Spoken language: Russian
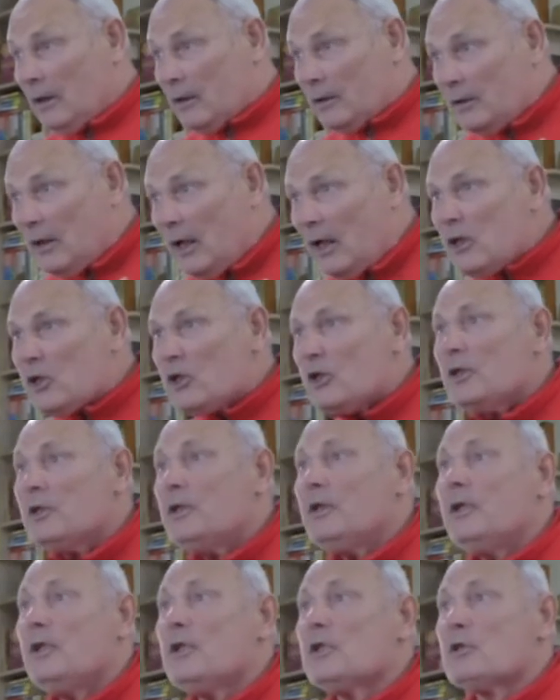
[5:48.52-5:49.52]
Дальше
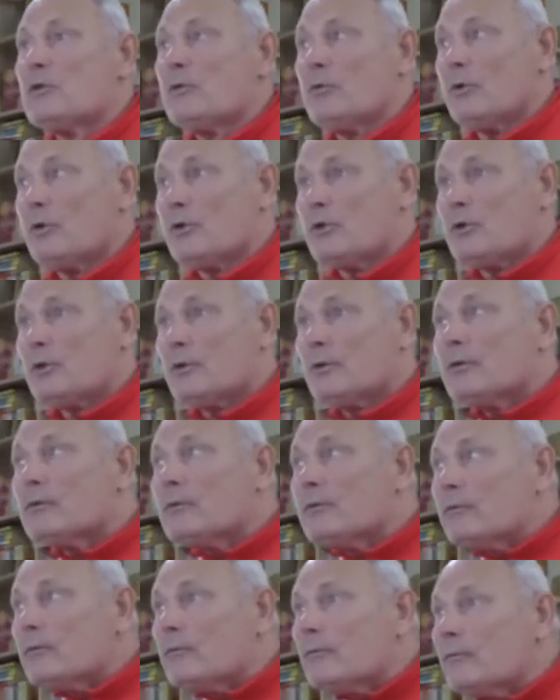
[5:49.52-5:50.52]
действуешь.
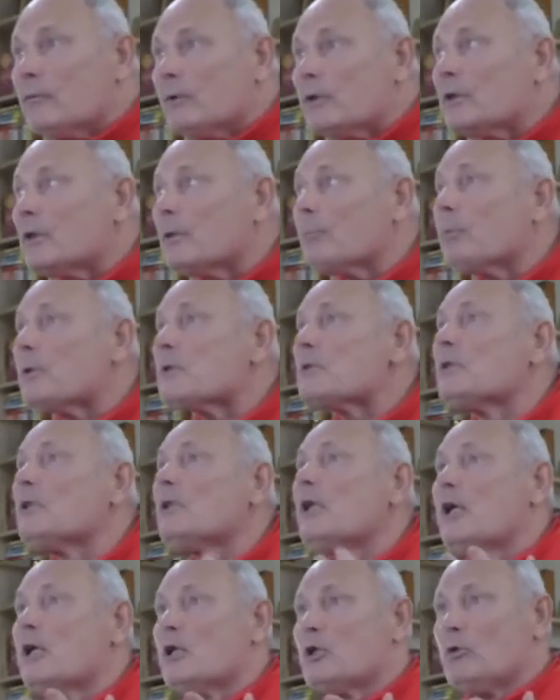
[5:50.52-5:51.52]
Вот ты
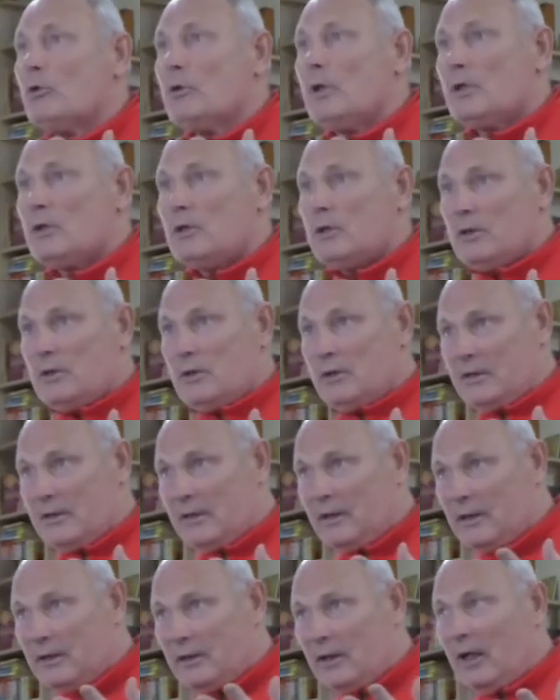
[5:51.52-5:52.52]
посылаешь туда
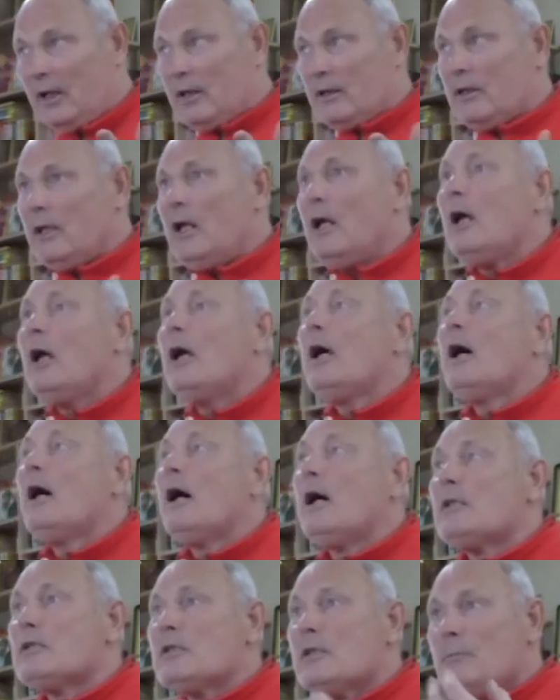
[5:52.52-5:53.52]
сигнал, да,
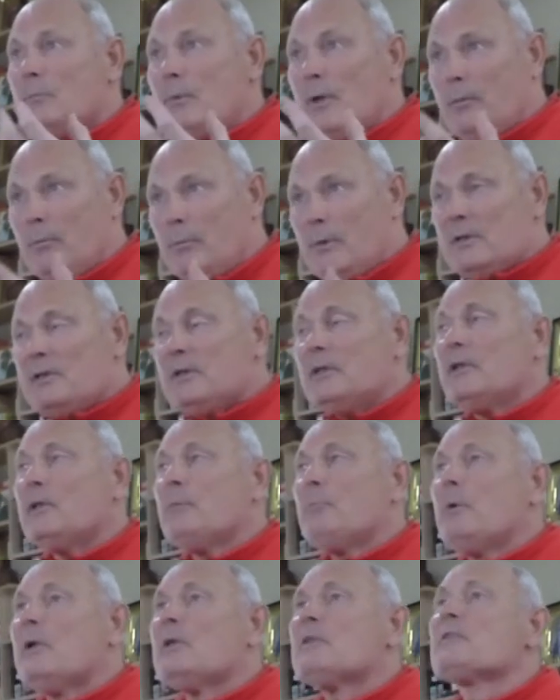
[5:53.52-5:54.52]
от себя, мысленный
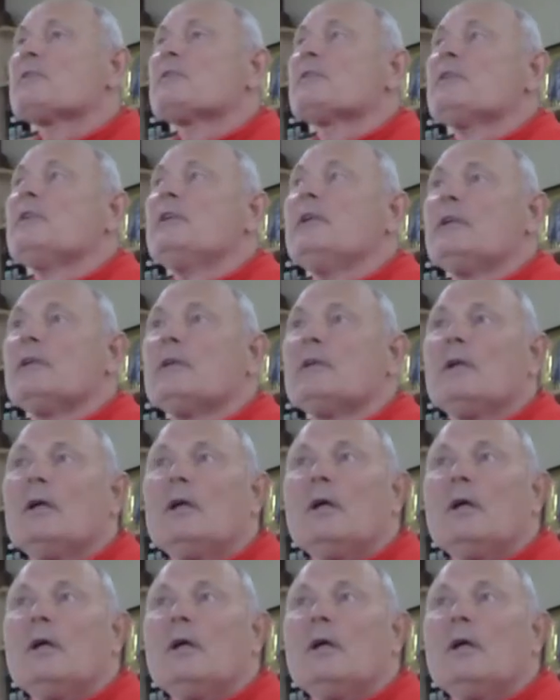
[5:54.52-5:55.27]
посыл,